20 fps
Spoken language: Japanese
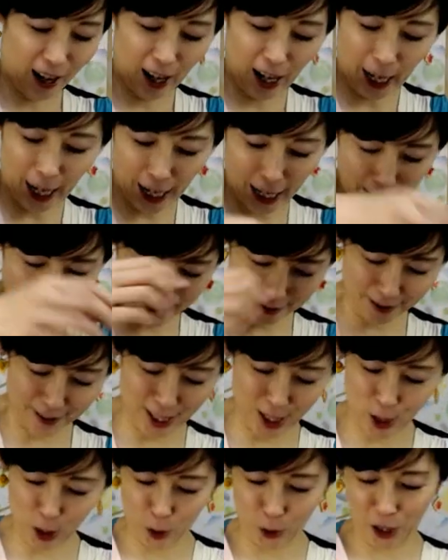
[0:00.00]
はい
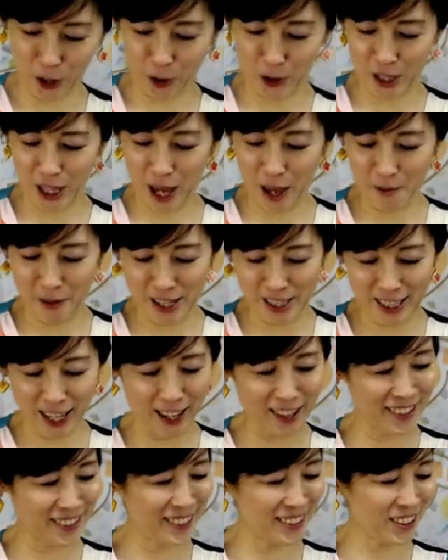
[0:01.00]
以上でございまし
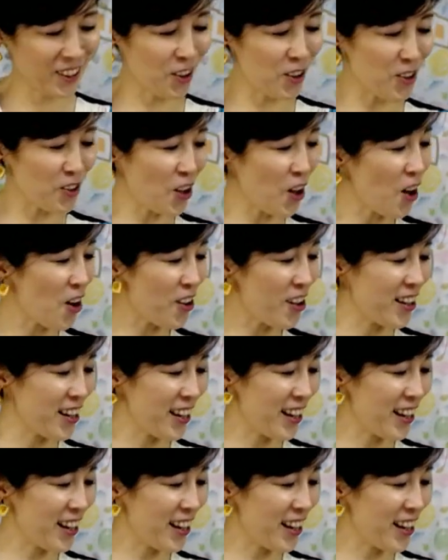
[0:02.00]
た。今日の